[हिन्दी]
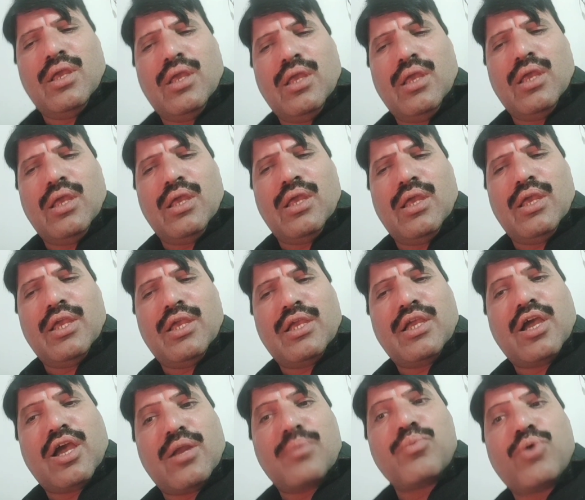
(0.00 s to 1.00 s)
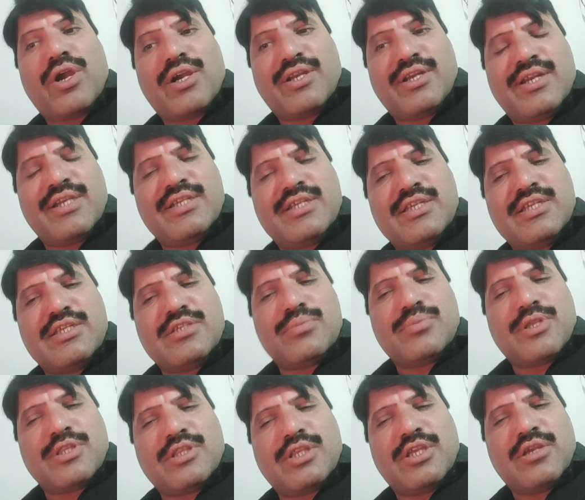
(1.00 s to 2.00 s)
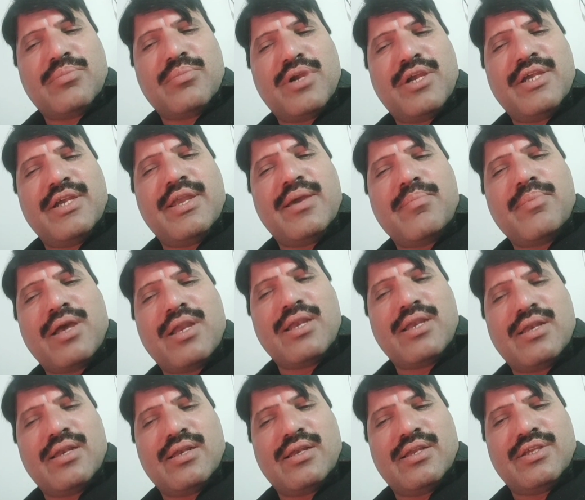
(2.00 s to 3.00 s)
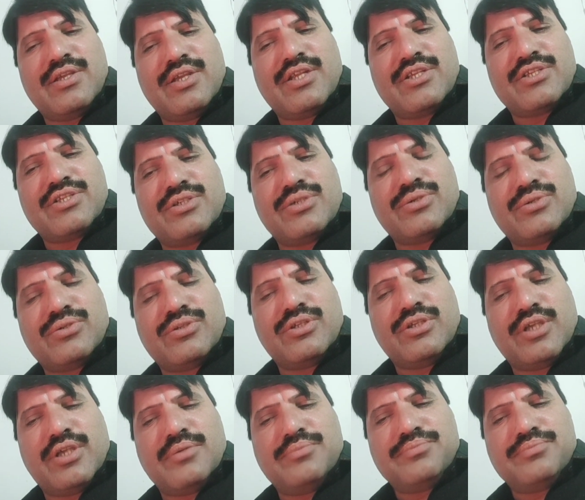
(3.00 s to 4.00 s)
कार्बोहाइड्रेट की नस्बत इनमें डबल इनर्जी होती है